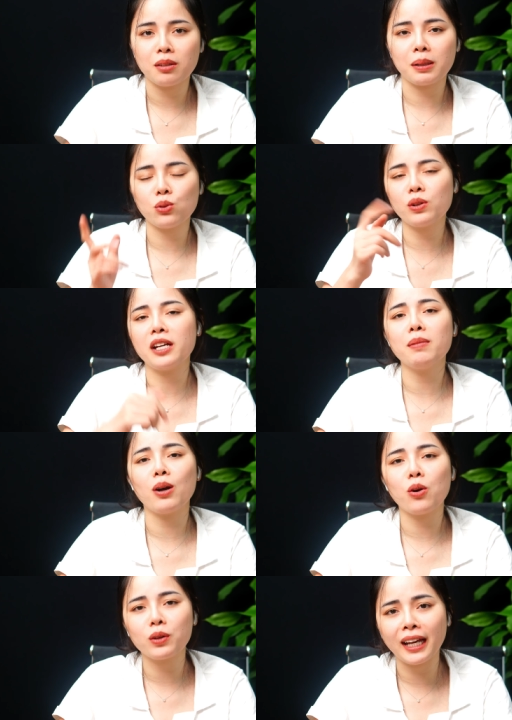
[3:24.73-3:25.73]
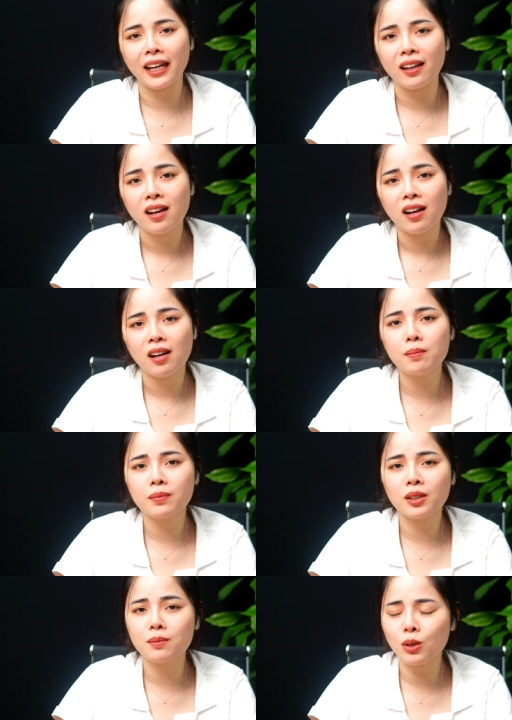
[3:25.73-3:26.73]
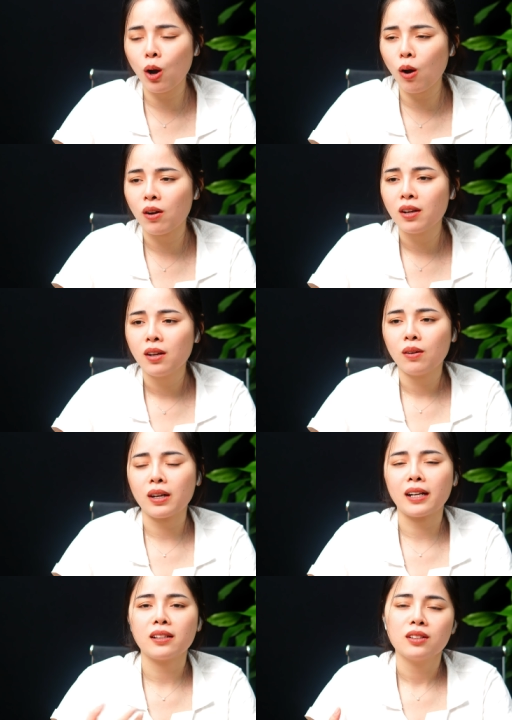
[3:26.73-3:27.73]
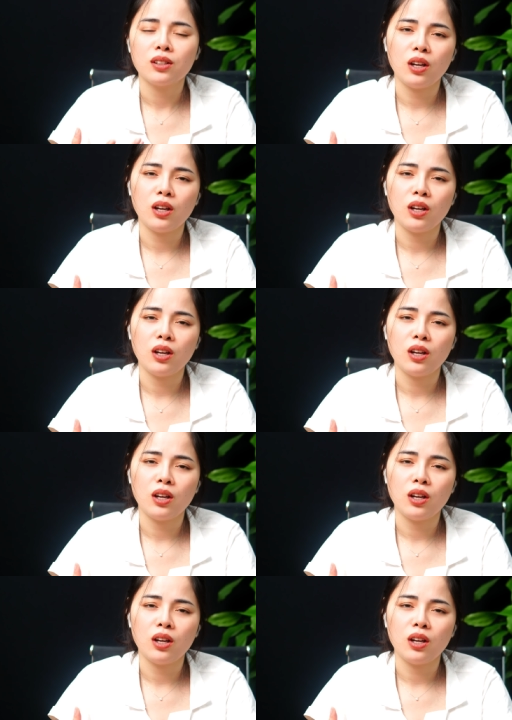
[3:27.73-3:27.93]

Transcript: Nhưng mà chỗ đấy mà ngon nghẻ, thơm tho, hoặc là